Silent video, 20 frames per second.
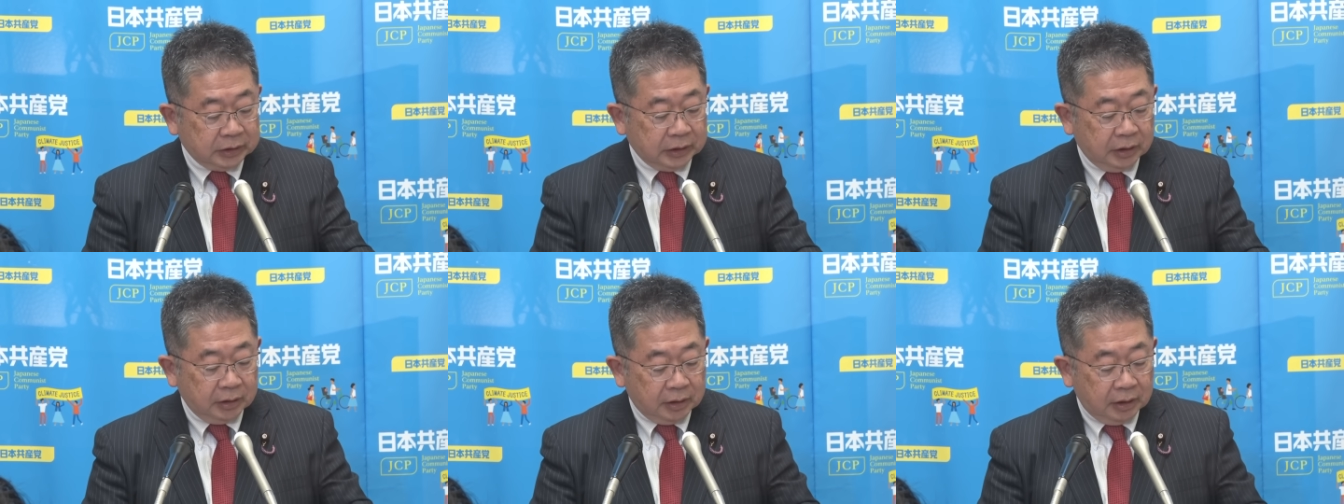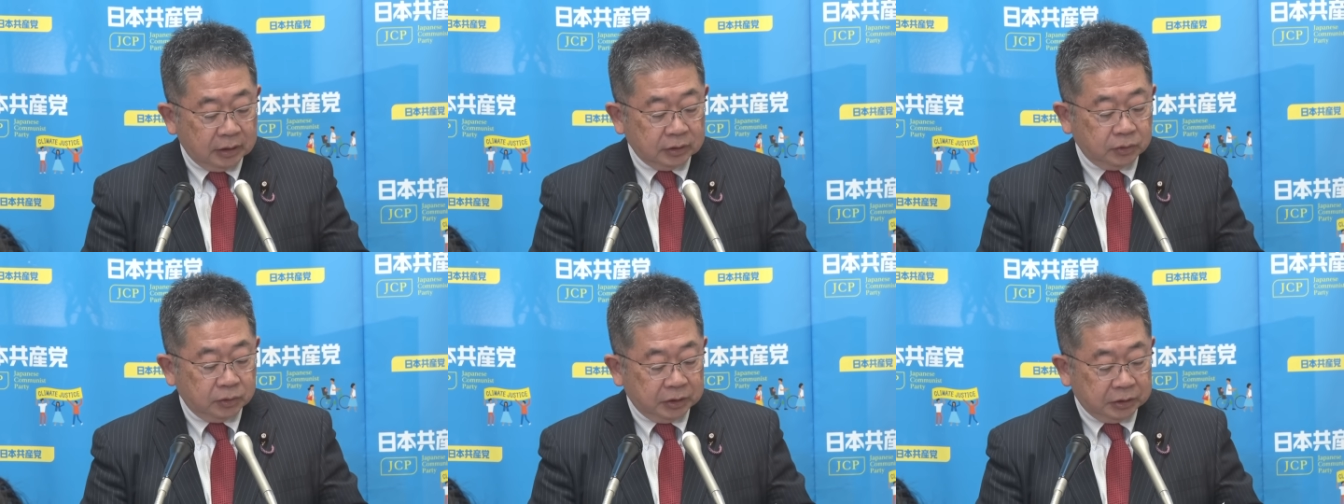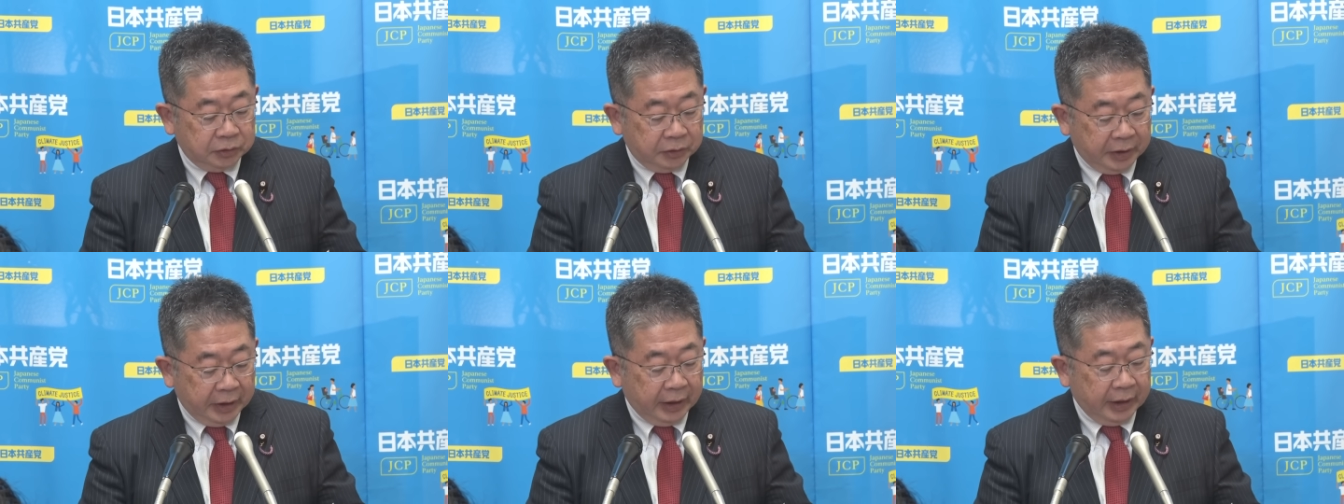さんからそ
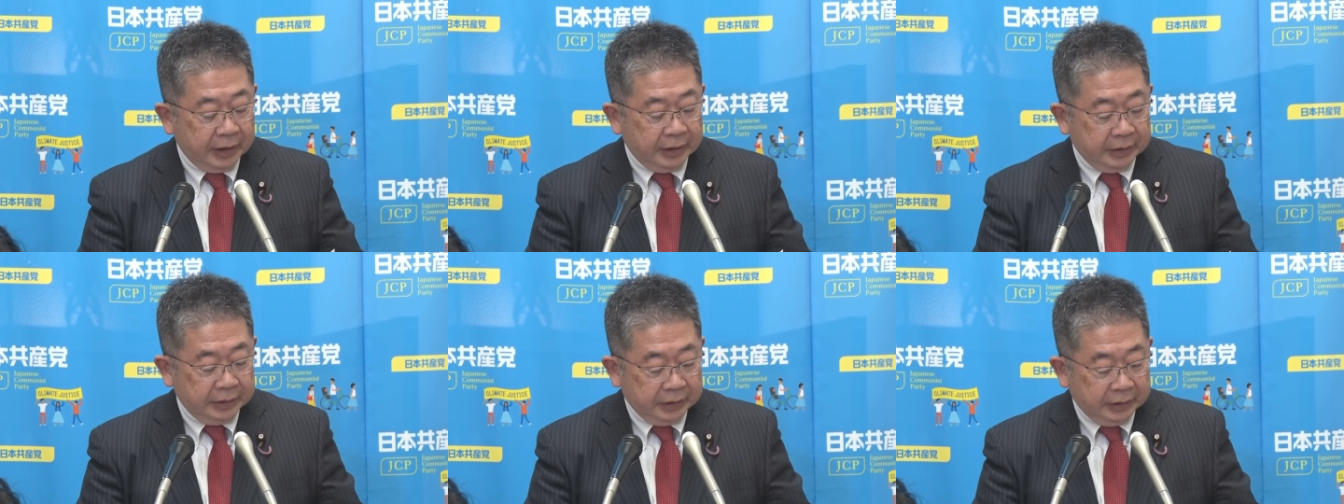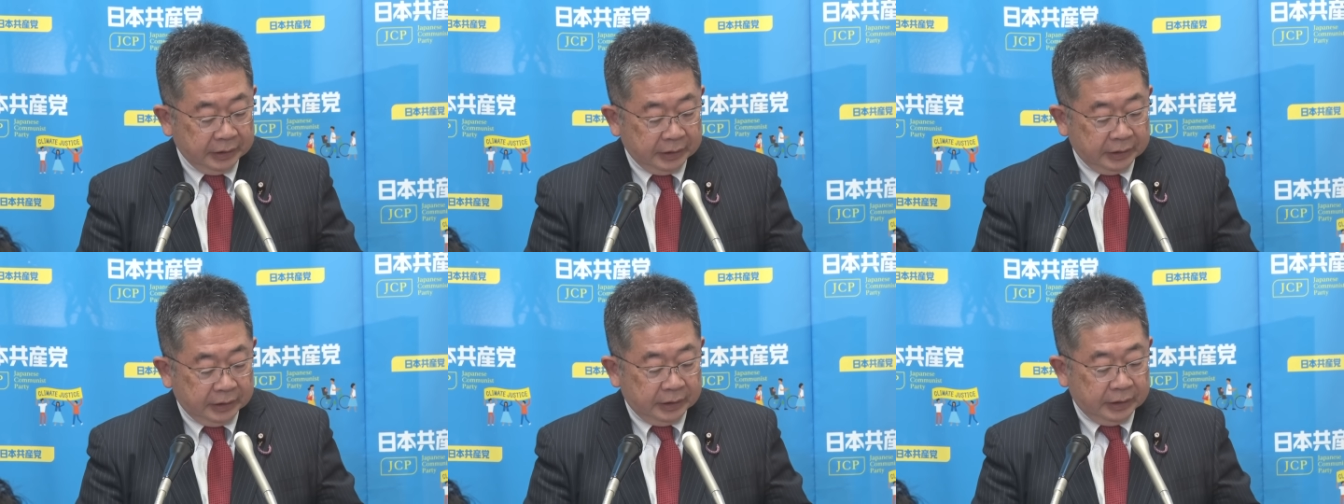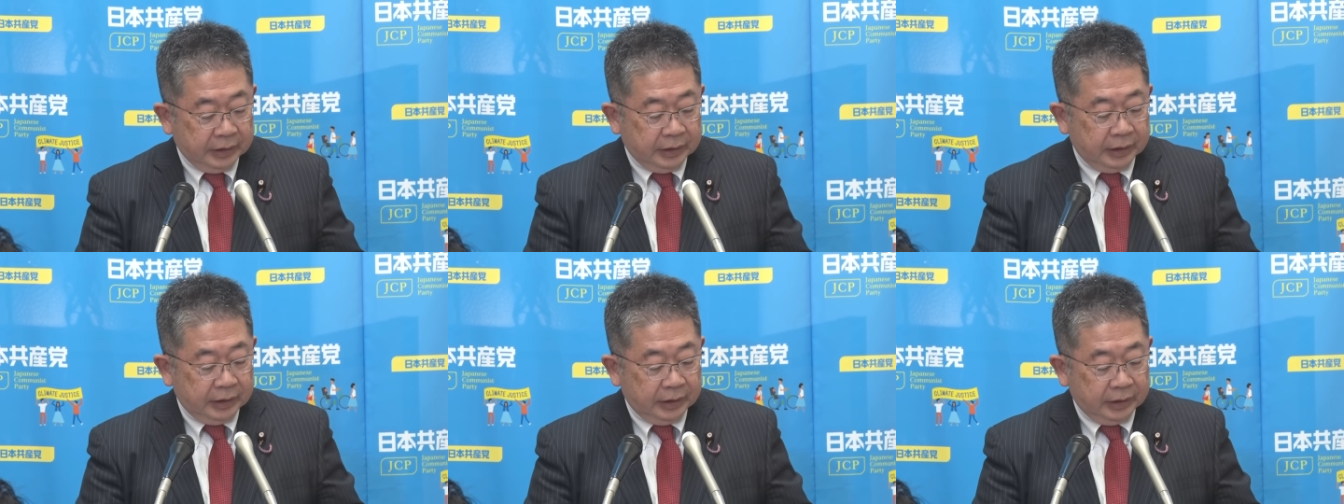れぞれ、
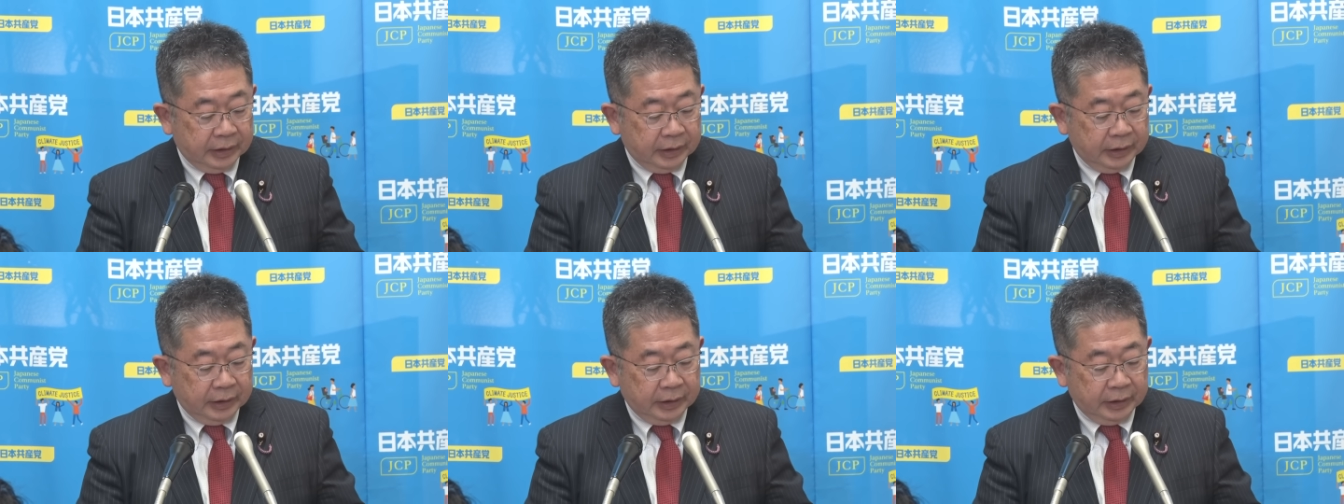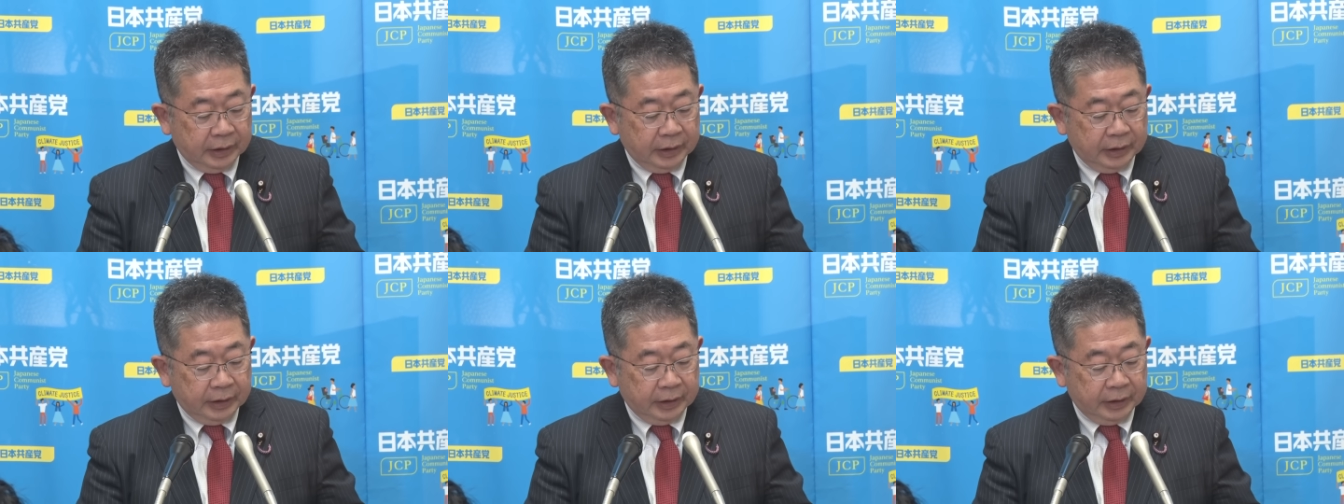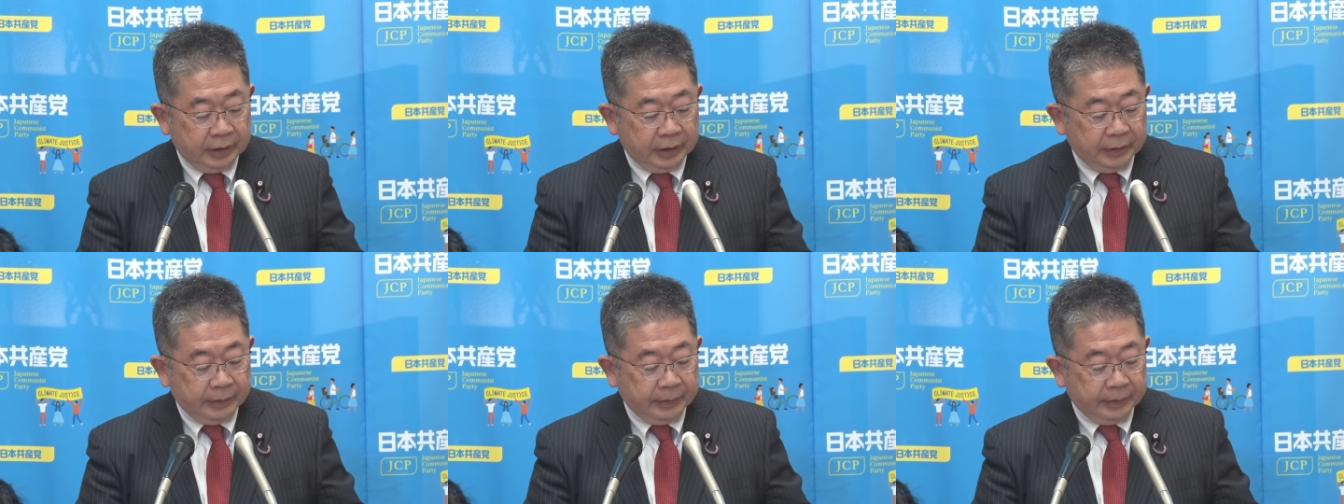
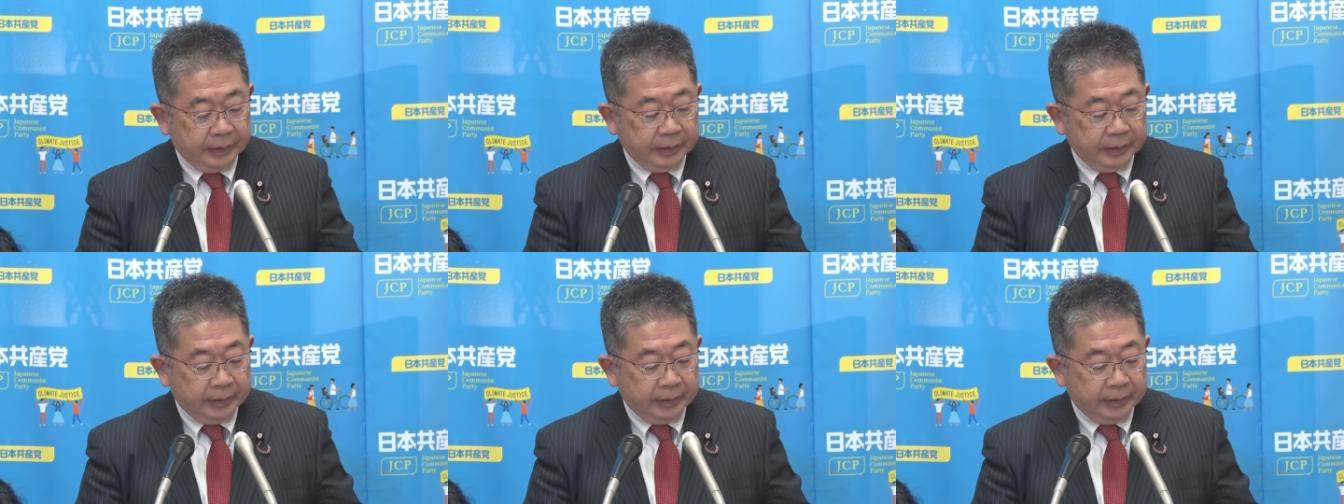えー、